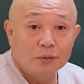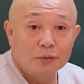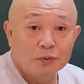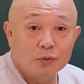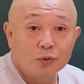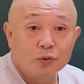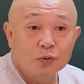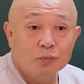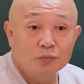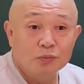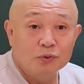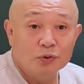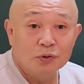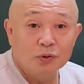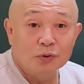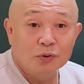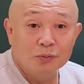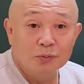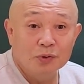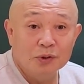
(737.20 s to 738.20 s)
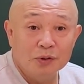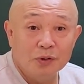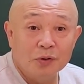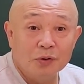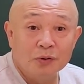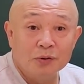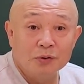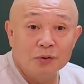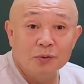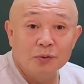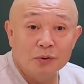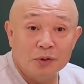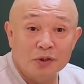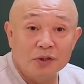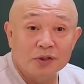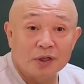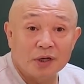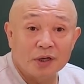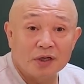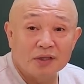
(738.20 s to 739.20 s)
조심스러움이 어느 정도
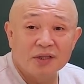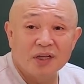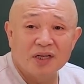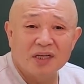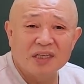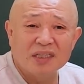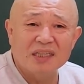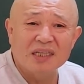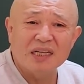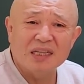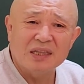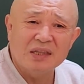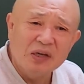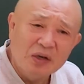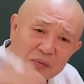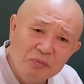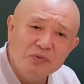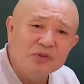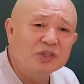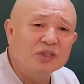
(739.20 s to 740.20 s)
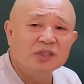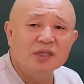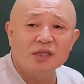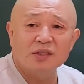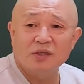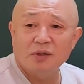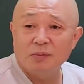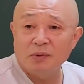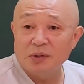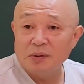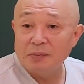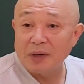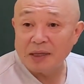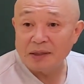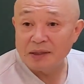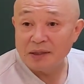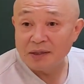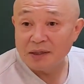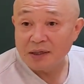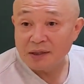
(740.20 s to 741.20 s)
있잖아. 근데 그게 너무 지나쳐 버리면
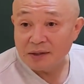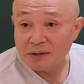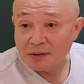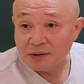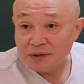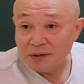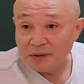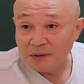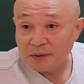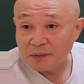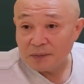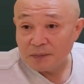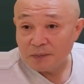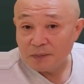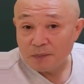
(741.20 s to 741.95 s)
안 된다는 거지.